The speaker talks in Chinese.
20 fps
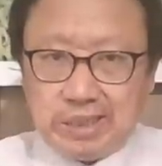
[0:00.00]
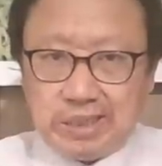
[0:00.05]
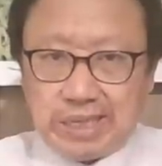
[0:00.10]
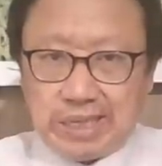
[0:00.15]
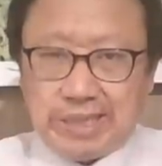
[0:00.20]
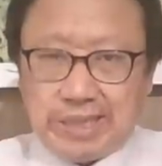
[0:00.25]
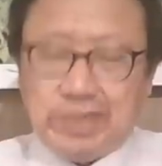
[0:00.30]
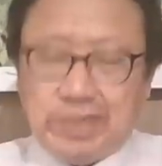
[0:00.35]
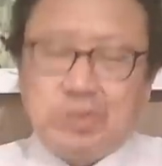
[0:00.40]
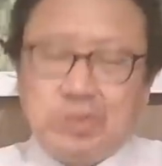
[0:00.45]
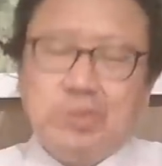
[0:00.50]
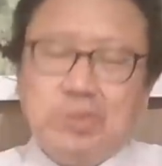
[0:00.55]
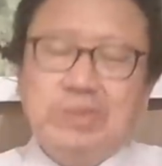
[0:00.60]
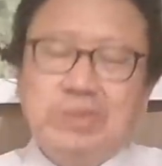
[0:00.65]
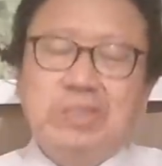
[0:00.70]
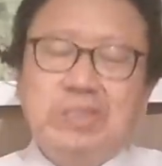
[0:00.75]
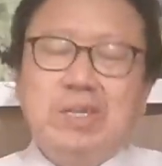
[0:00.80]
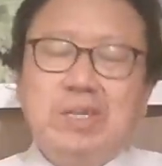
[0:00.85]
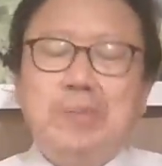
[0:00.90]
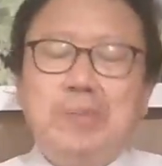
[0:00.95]
坦克说
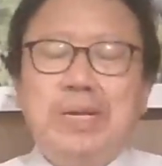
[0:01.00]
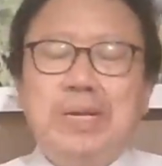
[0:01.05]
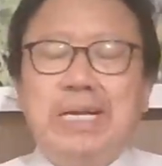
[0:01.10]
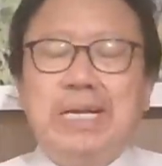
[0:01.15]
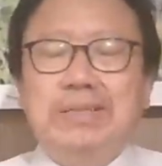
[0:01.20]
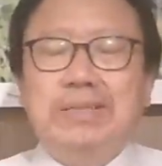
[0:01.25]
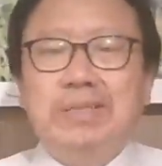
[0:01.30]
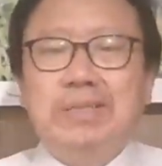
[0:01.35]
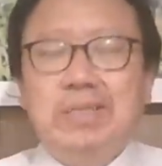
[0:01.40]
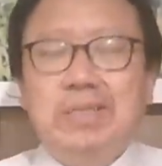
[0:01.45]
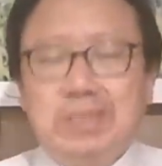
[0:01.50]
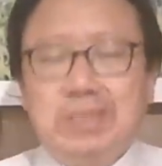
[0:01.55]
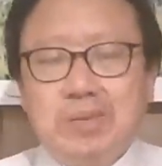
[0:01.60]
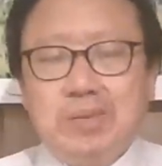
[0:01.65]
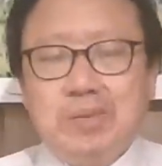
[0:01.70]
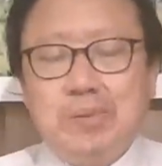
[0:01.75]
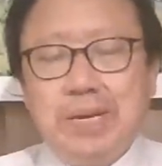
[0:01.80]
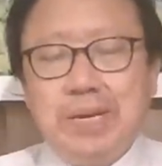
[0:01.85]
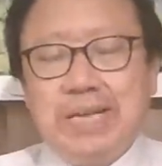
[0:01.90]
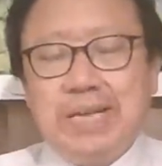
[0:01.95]
设计了敏感日，什
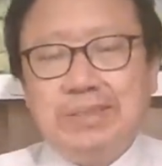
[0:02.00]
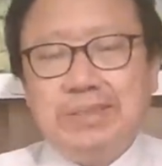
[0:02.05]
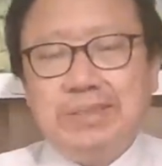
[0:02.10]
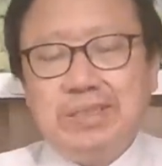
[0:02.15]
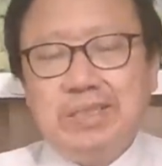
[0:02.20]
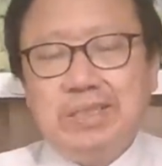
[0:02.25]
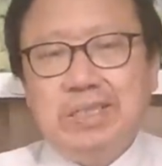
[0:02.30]
么敏感日？